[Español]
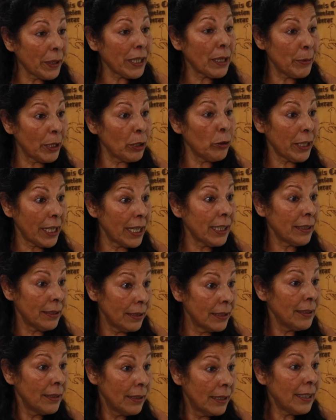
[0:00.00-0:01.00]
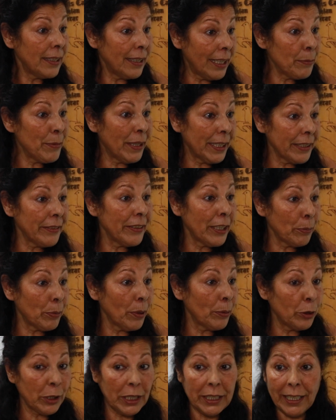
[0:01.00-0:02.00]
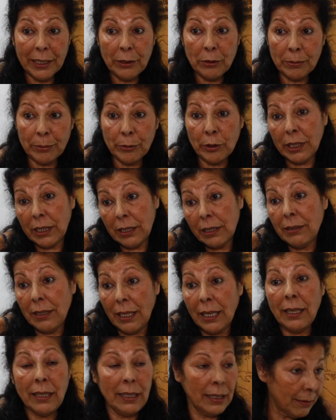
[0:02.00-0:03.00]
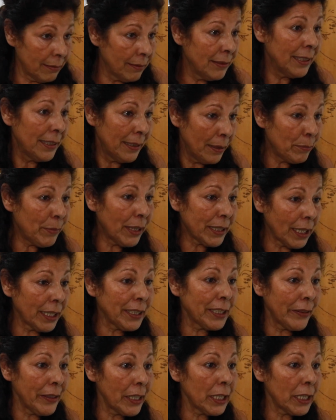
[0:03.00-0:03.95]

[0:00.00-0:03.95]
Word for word: para mejorar la imagen del pueblo gitano, pues que está bastante